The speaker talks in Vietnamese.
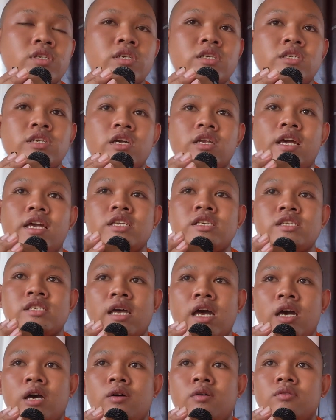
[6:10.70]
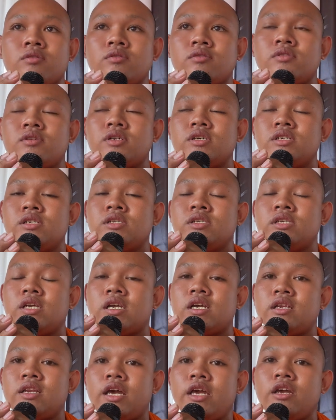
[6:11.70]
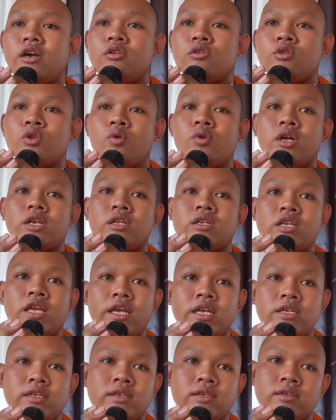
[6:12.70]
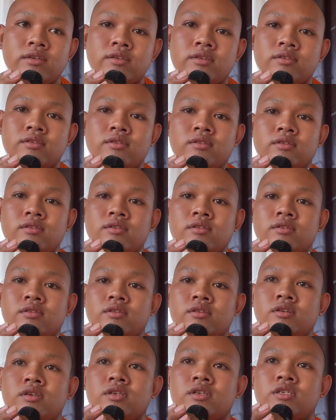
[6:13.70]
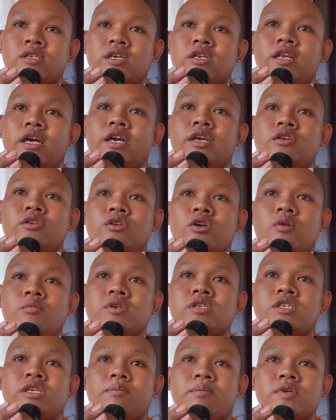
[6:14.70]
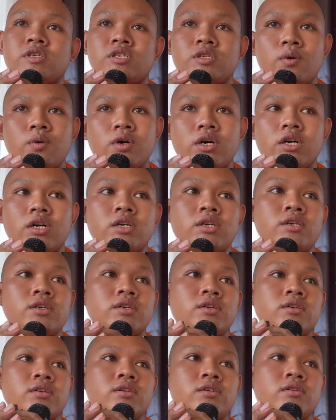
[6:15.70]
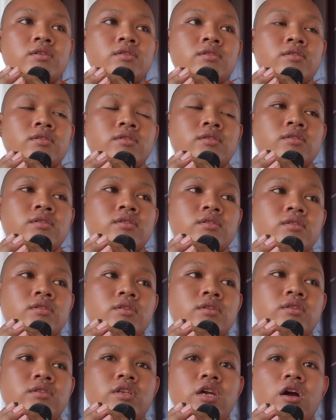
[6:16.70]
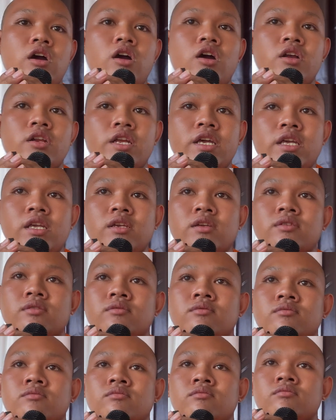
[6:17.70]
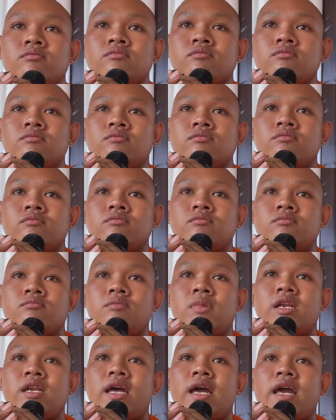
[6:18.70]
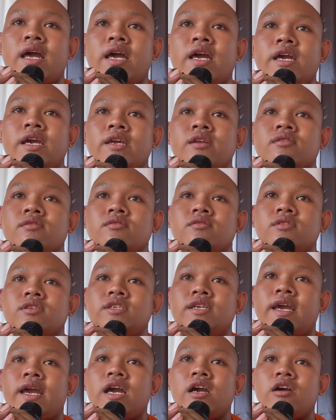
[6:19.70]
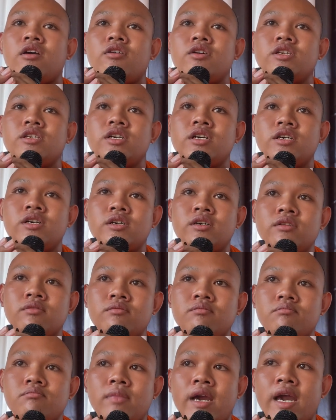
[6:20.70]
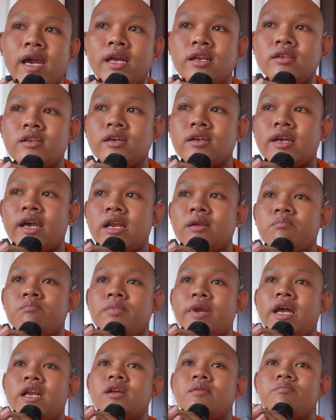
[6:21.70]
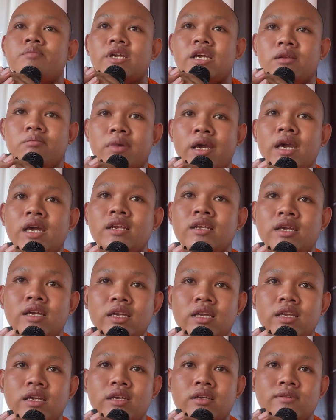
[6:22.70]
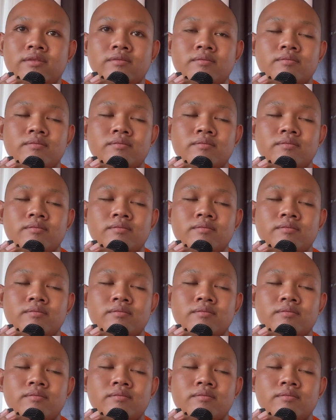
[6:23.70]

Sự đây sao Sự đây anh tu hành tình Sự đây dùng sắp sửa Chẳng ổn đi Mình ai nhang ở dương Ban từ căn prèn ở biển ban thế